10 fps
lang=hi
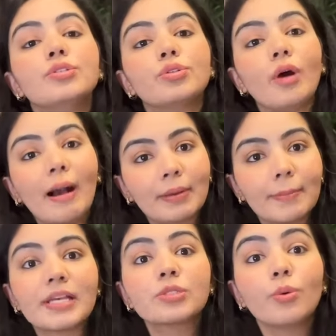जो आपके
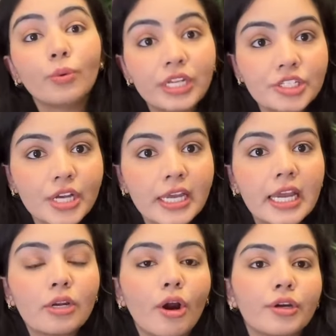पास होनी
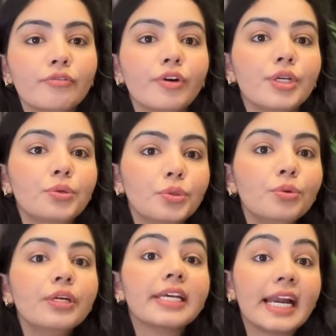चाहिए इन ऑर्डर फॉर यू
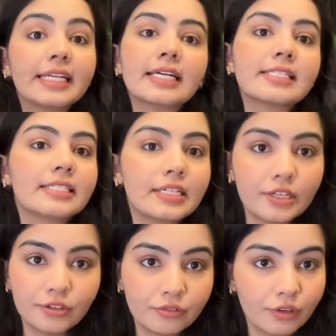टू गेट
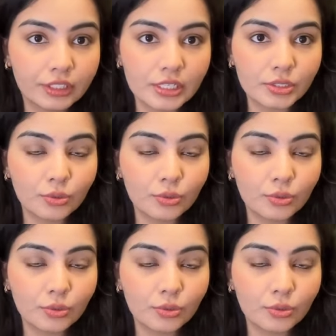कंसिडर्ड फॉर दिस